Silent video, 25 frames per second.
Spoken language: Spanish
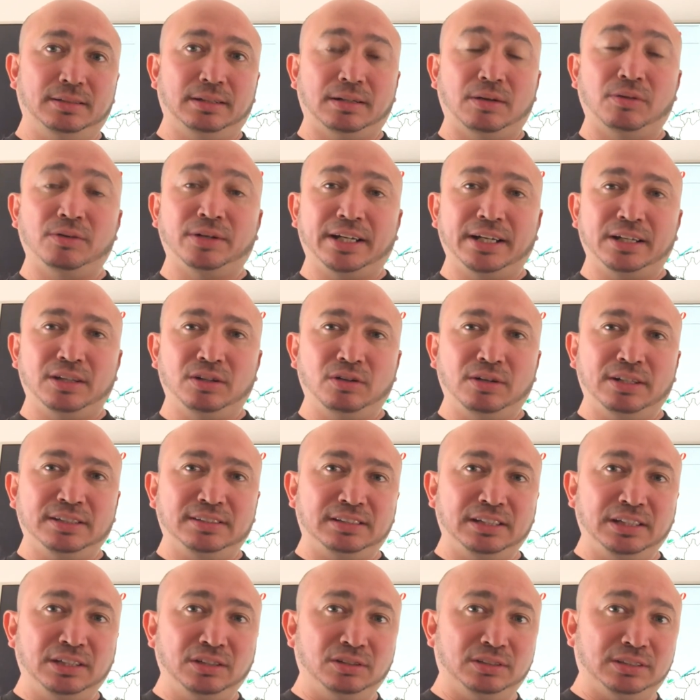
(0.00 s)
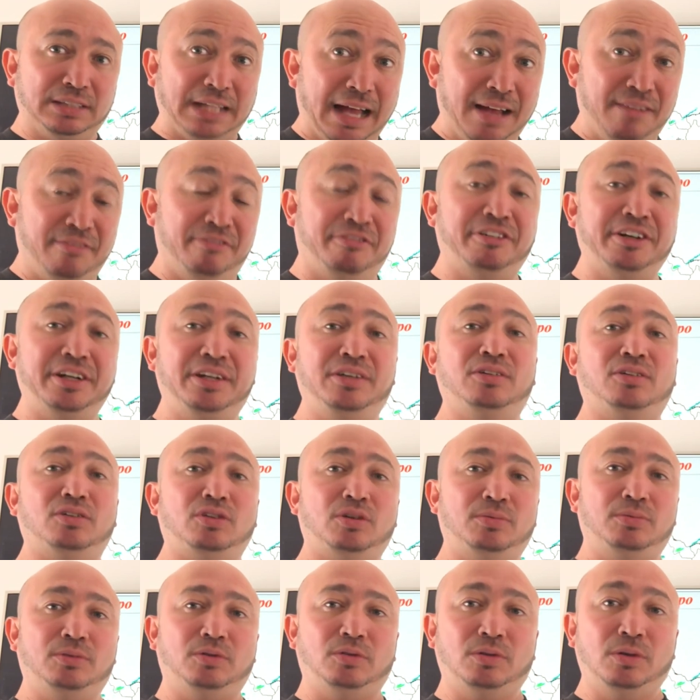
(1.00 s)
aunque no ha sido tan frío
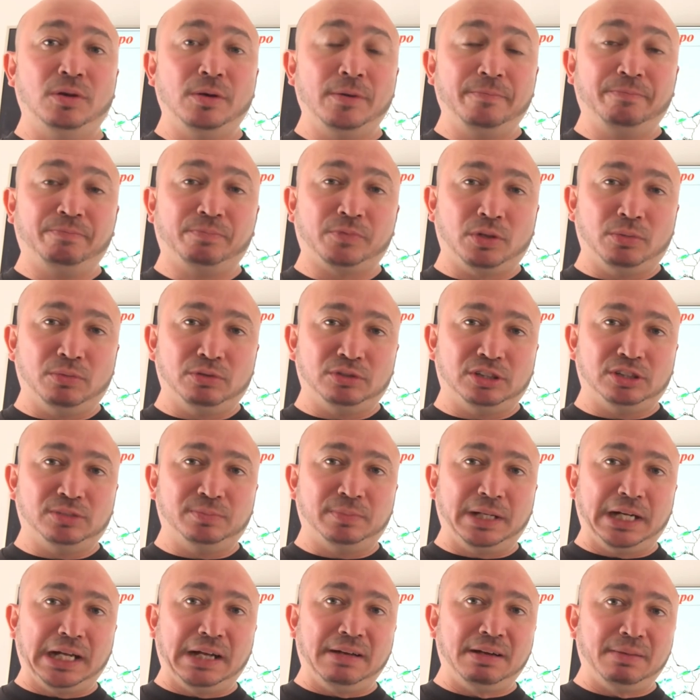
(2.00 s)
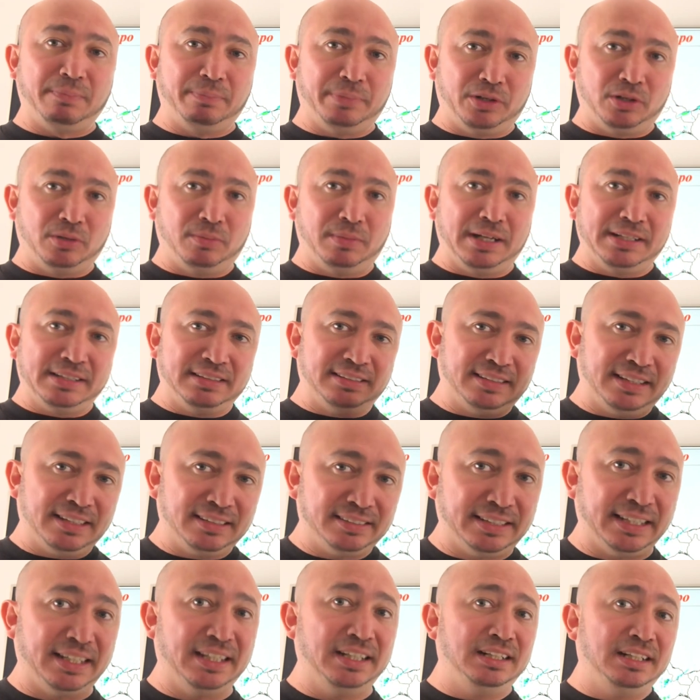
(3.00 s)
como, como se esperaba, pero van a estar
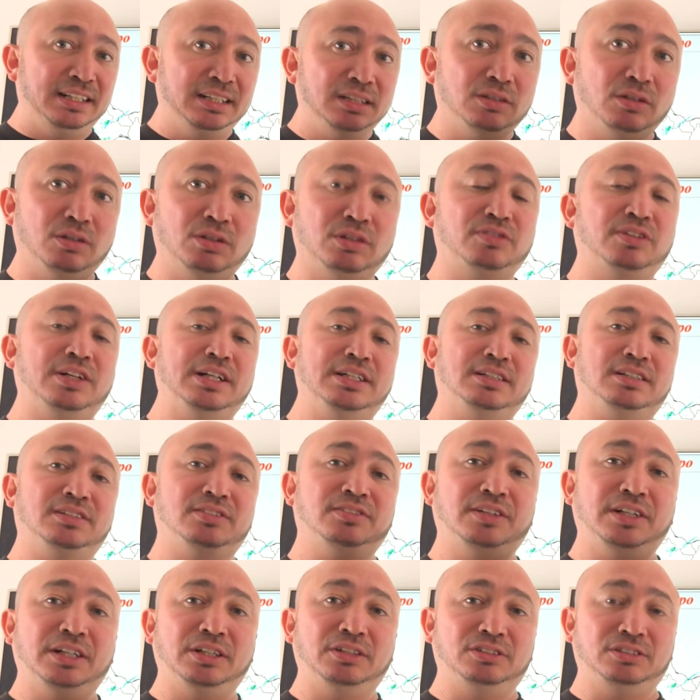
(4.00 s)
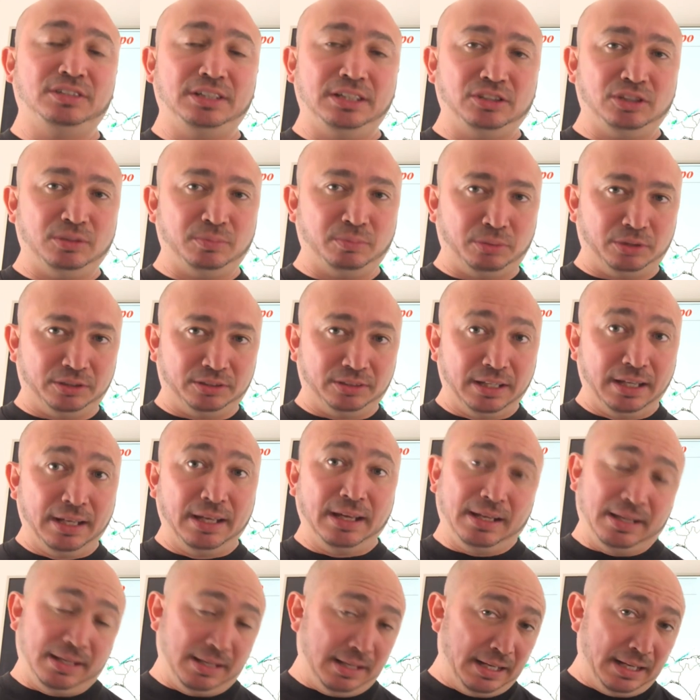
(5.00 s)
seguiditos los frentes fríos y esto pues
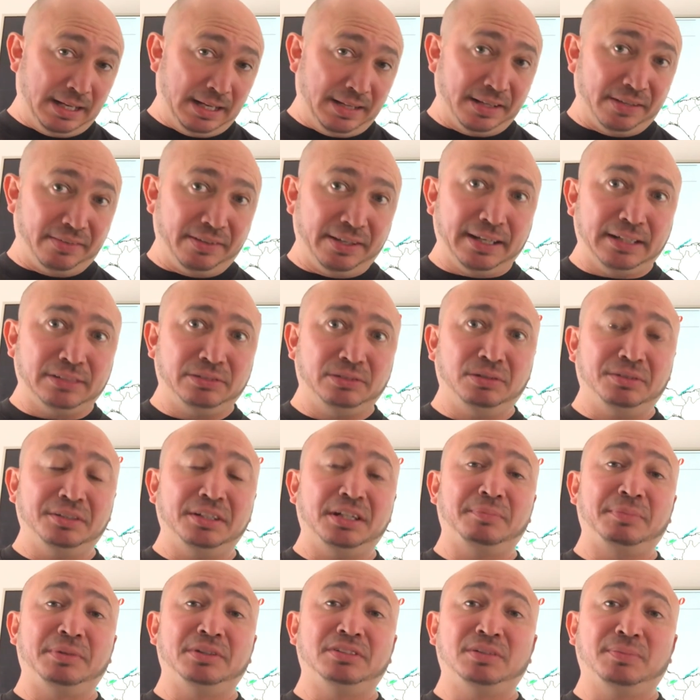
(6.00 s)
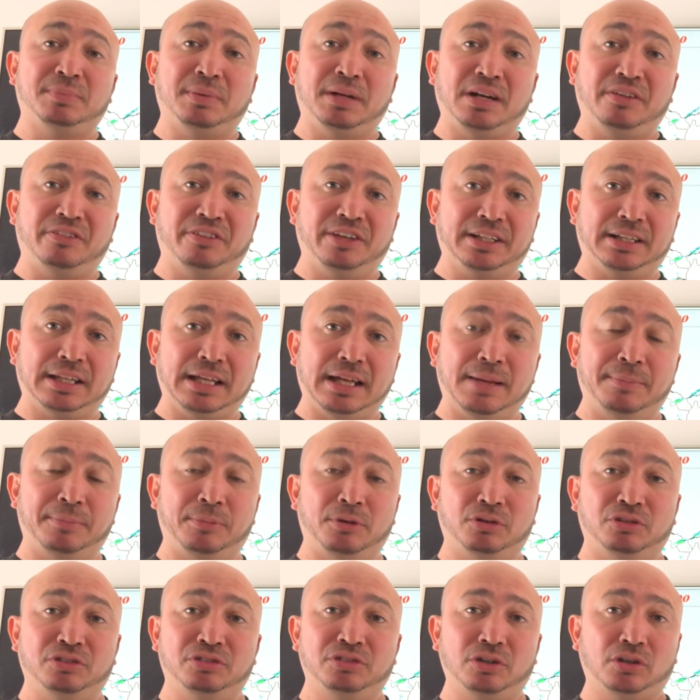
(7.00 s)
la navegación es la principal afectada
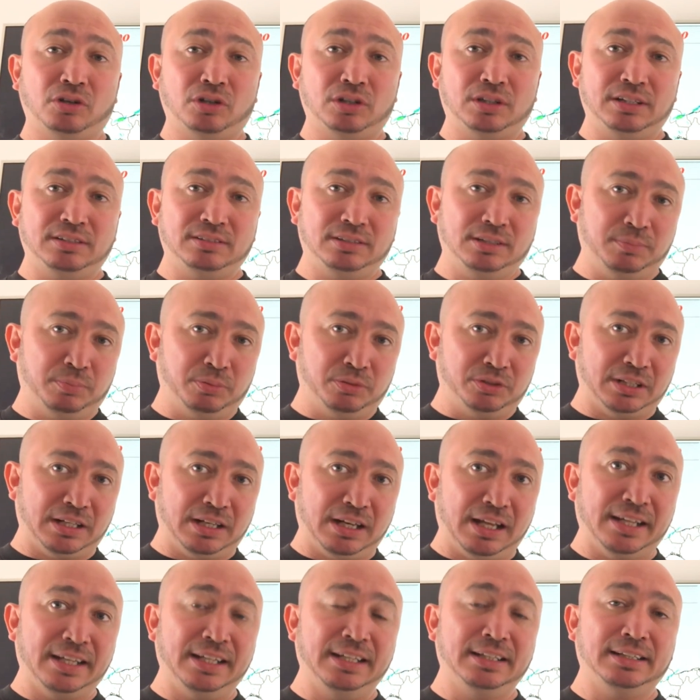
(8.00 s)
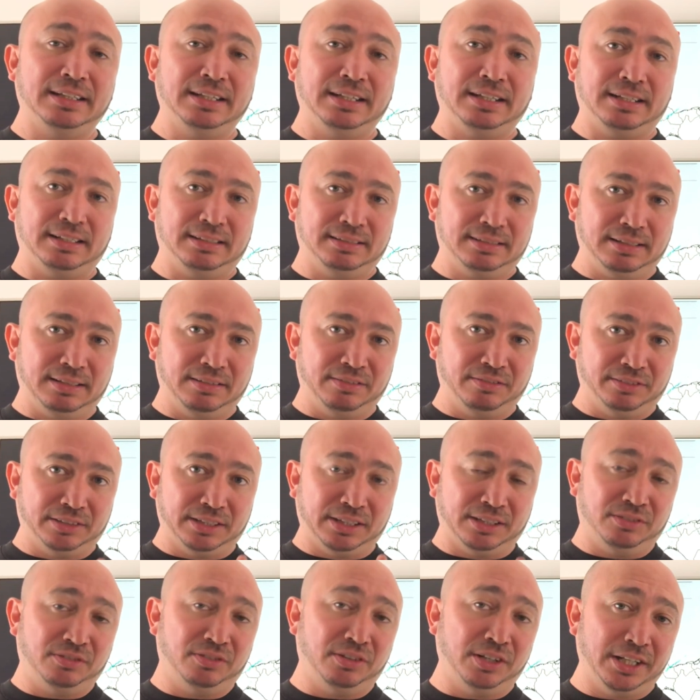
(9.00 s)
por los nortes y pues a la gente que se
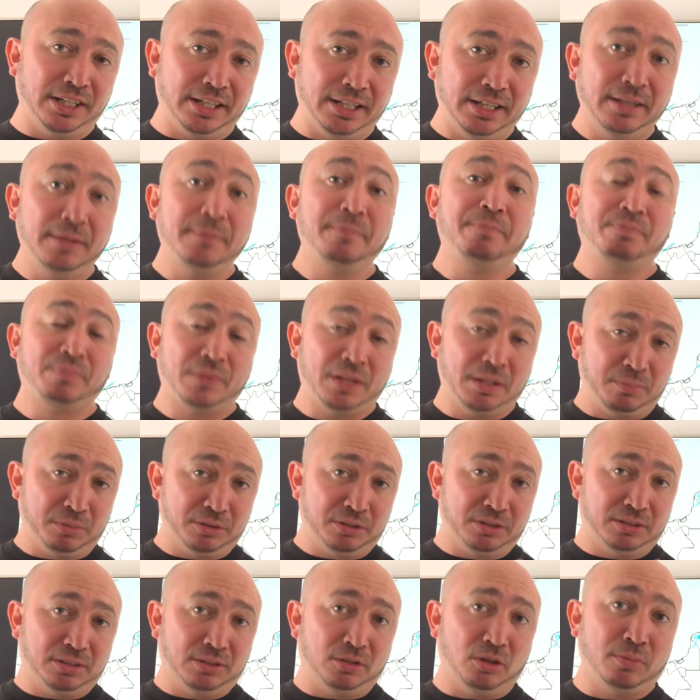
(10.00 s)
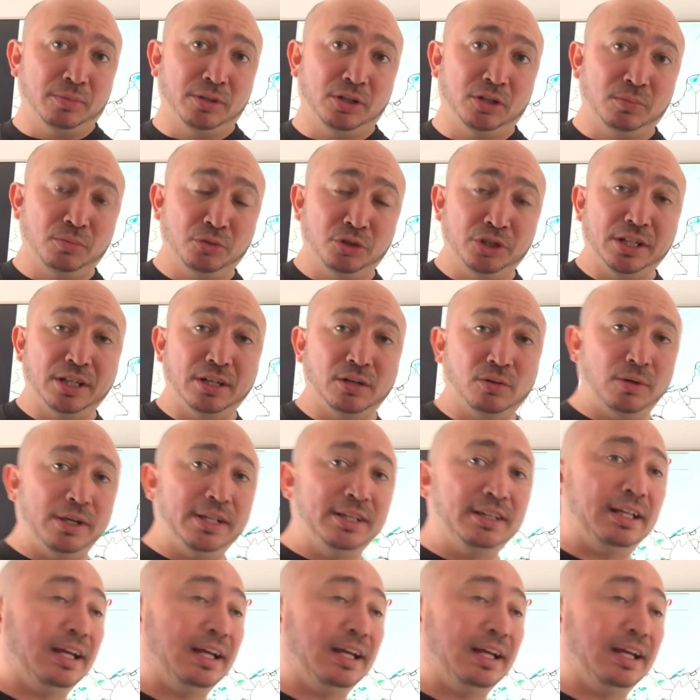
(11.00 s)
resfríe pues tómelo muy en